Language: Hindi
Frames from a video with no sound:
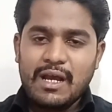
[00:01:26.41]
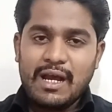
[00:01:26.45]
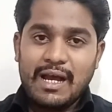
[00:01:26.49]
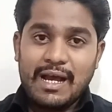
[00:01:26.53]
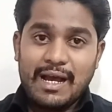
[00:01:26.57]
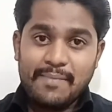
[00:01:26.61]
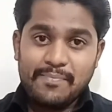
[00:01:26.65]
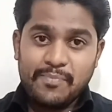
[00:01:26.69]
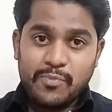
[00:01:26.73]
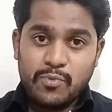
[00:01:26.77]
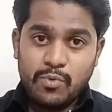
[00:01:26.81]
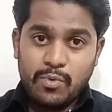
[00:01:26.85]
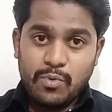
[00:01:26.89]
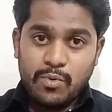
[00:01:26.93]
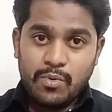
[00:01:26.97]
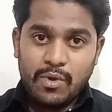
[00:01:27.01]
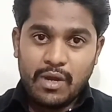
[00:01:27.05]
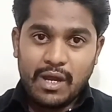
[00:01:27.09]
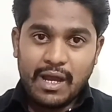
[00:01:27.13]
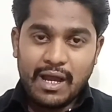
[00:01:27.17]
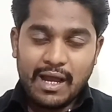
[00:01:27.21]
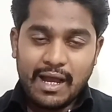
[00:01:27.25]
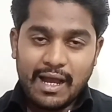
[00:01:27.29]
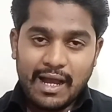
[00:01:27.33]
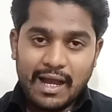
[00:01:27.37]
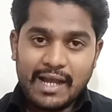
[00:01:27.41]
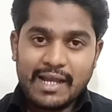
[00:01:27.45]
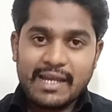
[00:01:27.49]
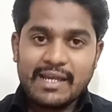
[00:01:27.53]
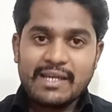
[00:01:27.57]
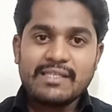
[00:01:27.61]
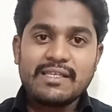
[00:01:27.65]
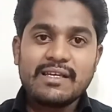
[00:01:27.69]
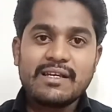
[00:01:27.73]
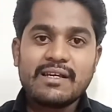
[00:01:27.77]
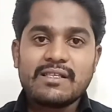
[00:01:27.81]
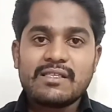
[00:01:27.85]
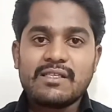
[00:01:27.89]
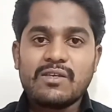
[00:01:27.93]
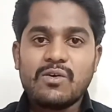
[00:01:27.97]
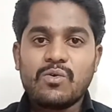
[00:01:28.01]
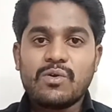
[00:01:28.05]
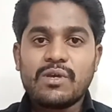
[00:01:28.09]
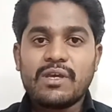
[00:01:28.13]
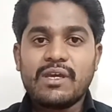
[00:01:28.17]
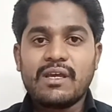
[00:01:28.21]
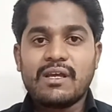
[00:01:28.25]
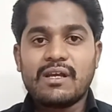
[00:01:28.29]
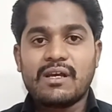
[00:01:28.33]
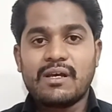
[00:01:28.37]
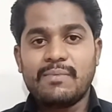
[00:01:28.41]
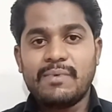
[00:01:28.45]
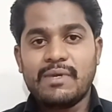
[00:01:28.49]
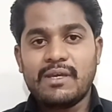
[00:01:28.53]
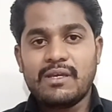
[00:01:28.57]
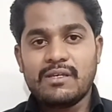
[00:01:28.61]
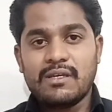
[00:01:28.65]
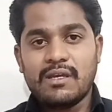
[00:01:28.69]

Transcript: आपको आगे दिक्कत नहीं होगी कभी